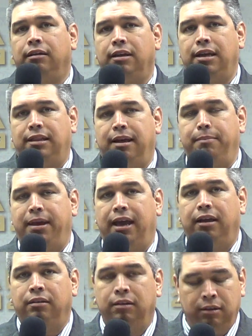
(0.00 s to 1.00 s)
Y
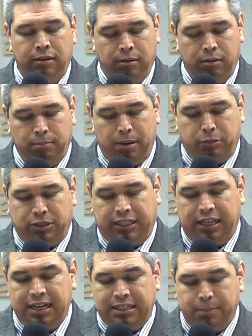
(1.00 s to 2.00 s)
también vamos a
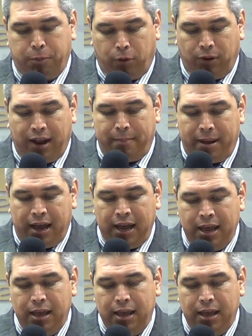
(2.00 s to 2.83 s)
tener este programa